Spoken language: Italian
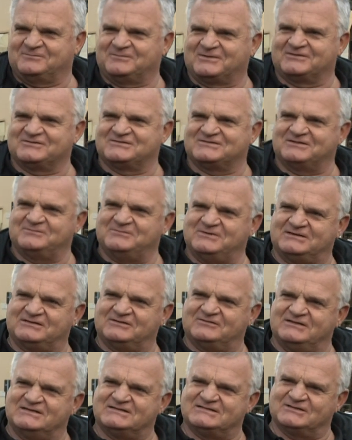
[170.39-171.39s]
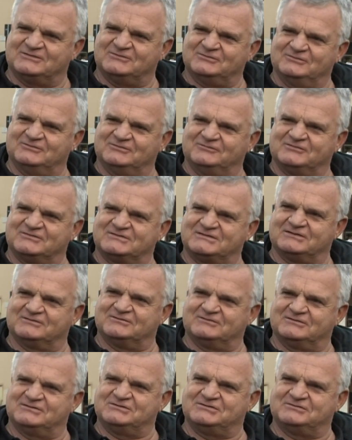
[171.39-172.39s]
Cinecittà World,
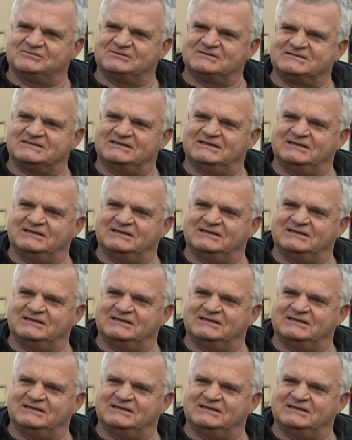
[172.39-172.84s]
occuperà